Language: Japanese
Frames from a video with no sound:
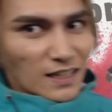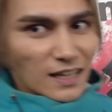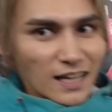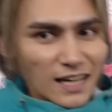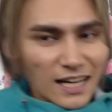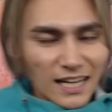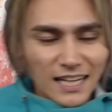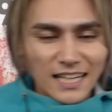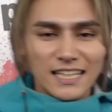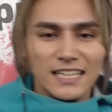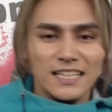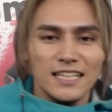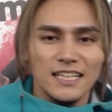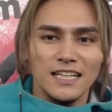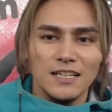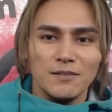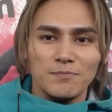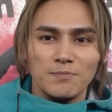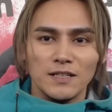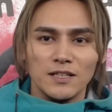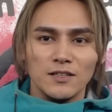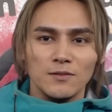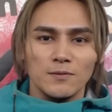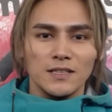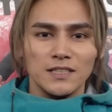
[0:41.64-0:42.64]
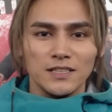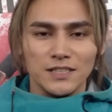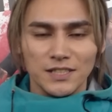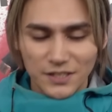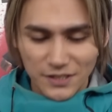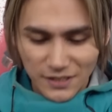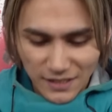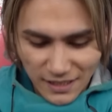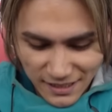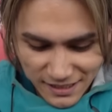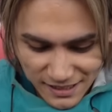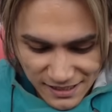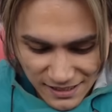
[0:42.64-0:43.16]
はい、えー、パォーマーのリ
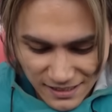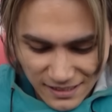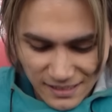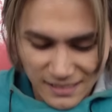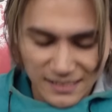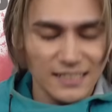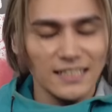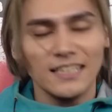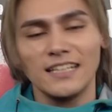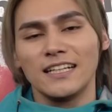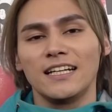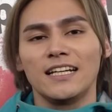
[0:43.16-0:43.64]
です、